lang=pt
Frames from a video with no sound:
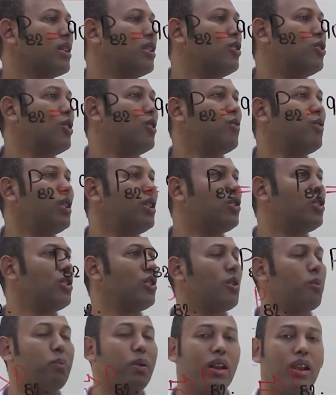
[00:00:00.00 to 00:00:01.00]

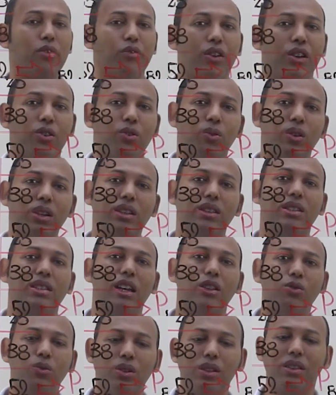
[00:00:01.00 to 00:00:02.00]
Dividido pela
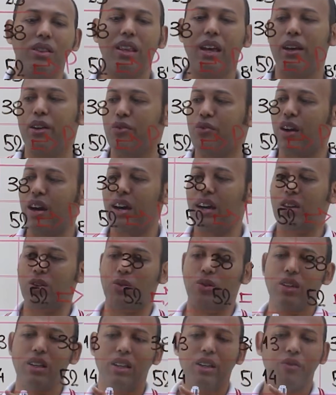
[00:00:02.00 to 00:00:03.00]
frequência do
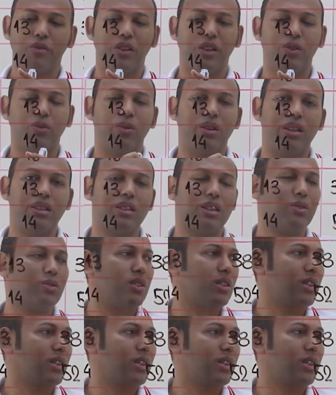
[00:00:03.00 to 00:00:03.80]
intervalo, frequência do